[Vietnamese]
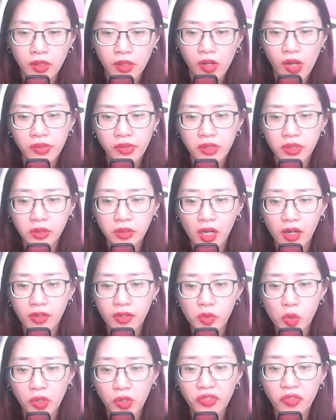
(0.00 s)
coi như thật
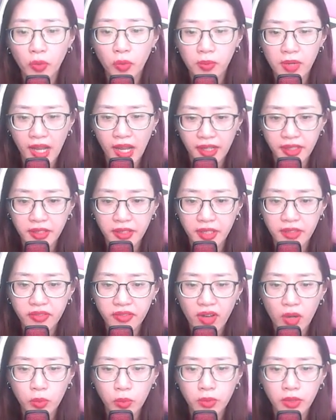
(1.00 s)
khôi phục lại đỉnh
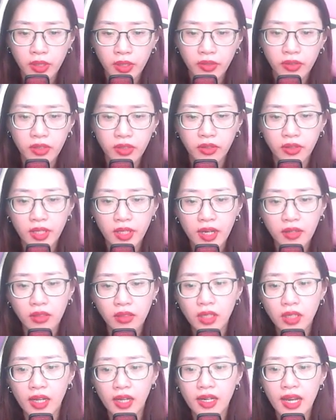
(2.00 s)
phong, chưa chắc
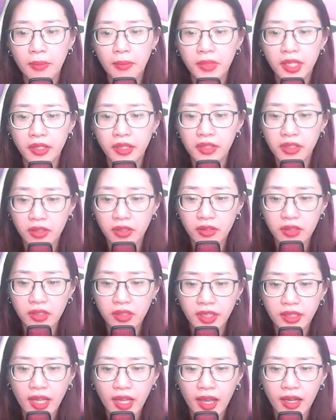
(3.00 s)
có thể làm gì được
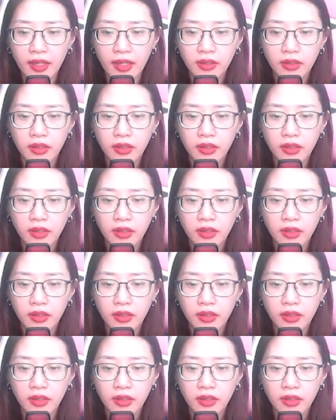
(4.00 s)
người ta.